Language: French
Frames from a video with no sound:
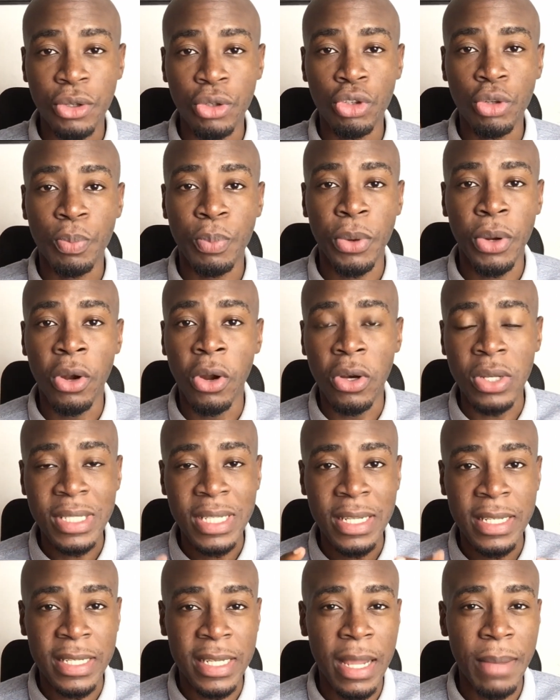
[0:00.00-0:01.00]
que tu peux
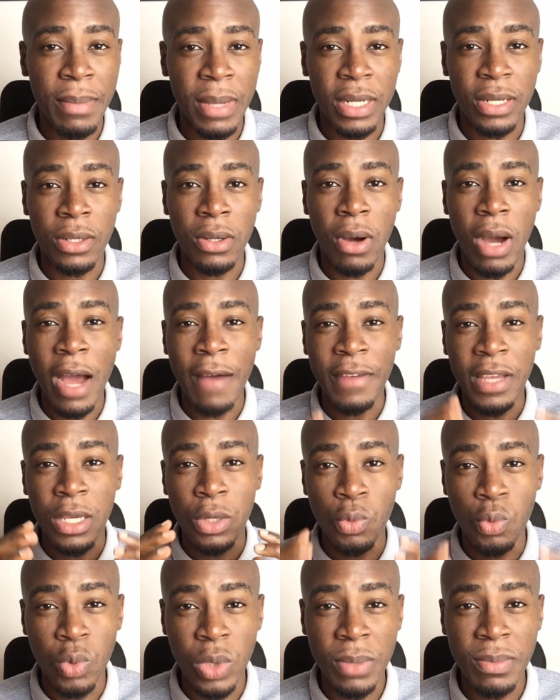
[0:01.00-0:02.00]
lancer dès maintenant avec
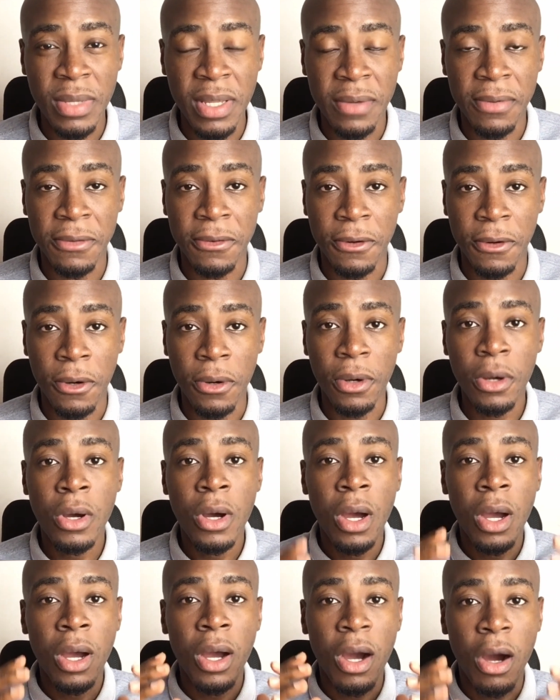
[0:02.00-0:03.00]
8000 francs
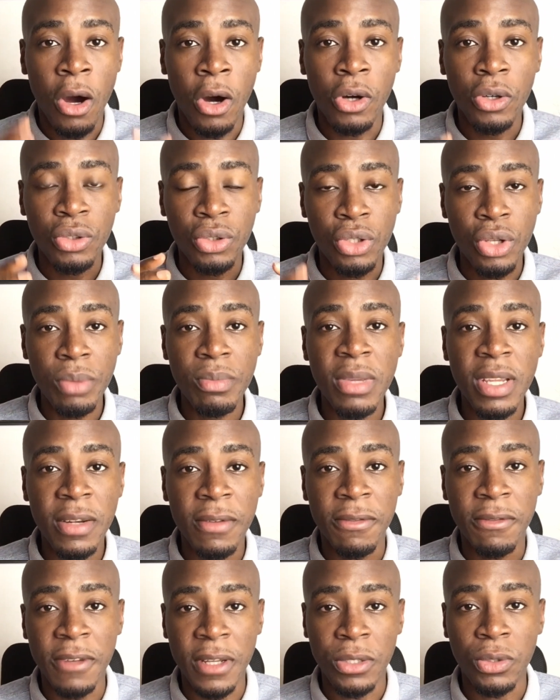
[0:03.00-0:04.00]
en
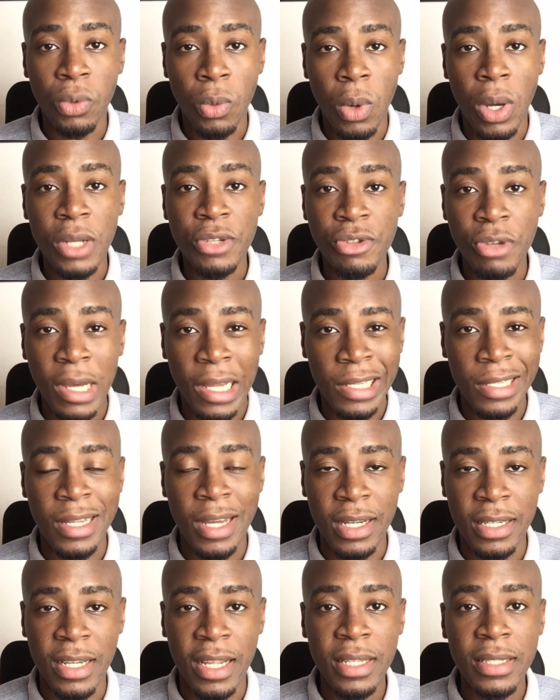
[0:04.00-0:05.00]
2023 sur
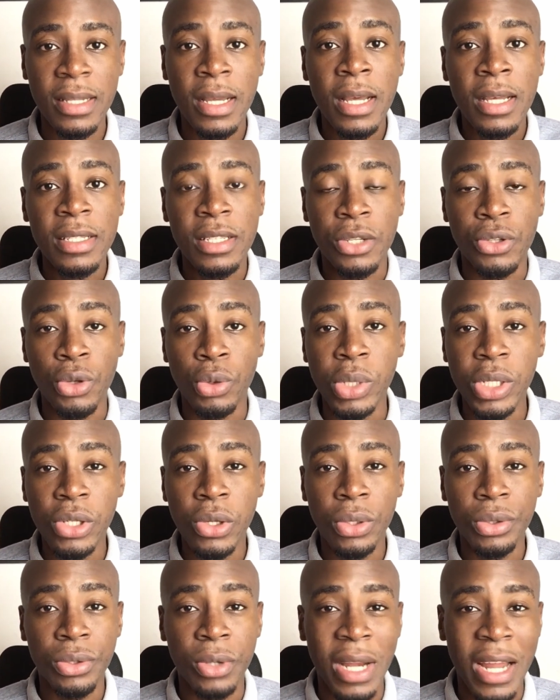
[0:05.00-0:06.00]
Internet, c'est celui
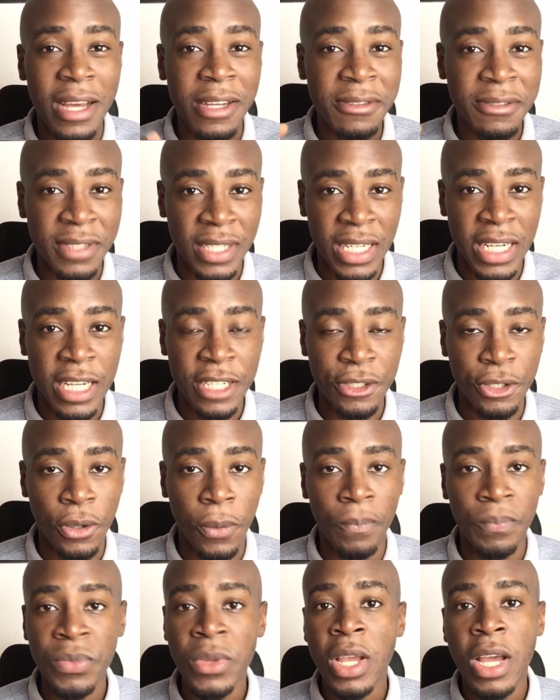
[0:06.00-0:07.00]
donc de la
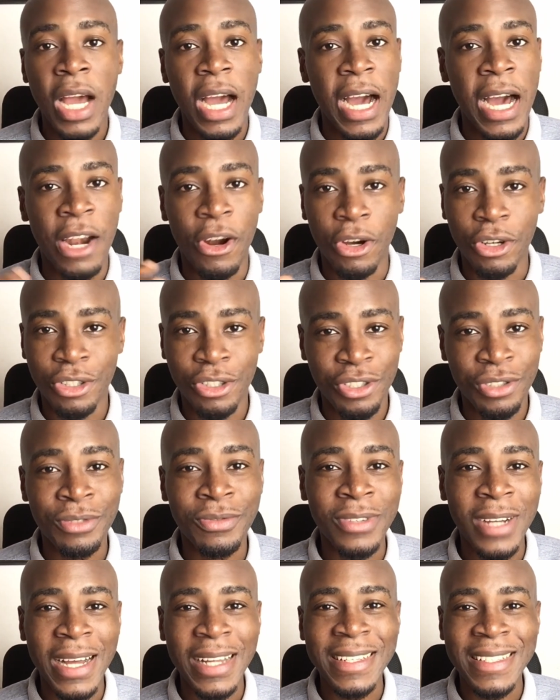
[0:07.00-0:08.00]
filiation. Alors tu
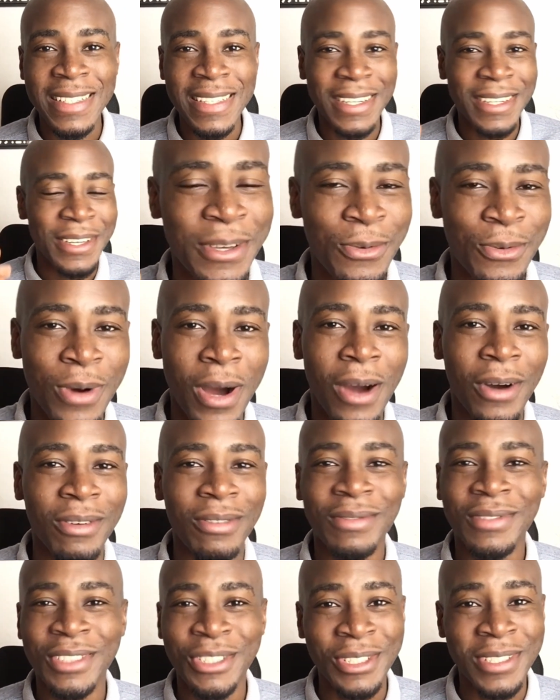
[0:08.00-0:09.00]
vas dire que waouh,
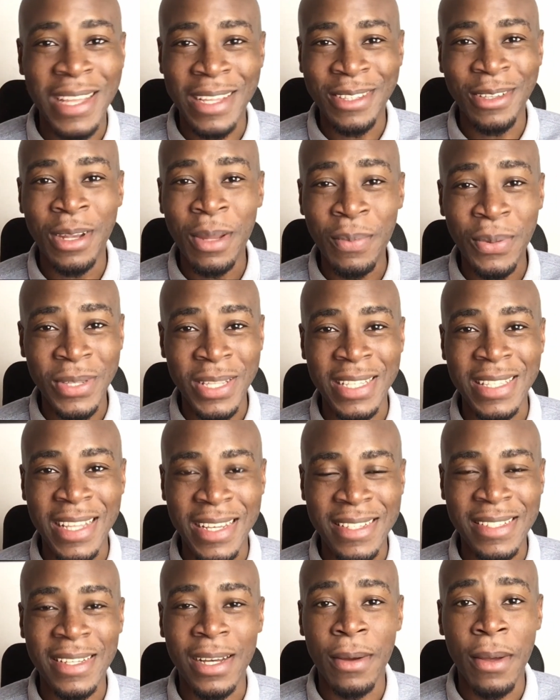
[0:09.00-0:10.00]
tu t'attendais peut-être
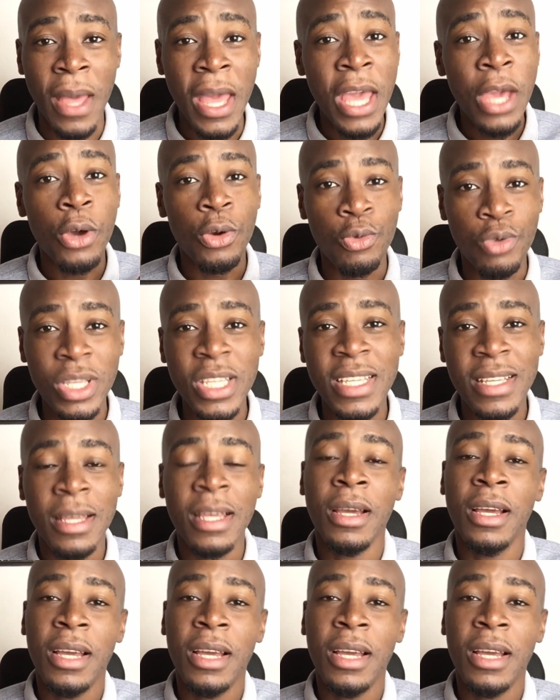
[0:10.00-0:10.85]
à ça. Oui,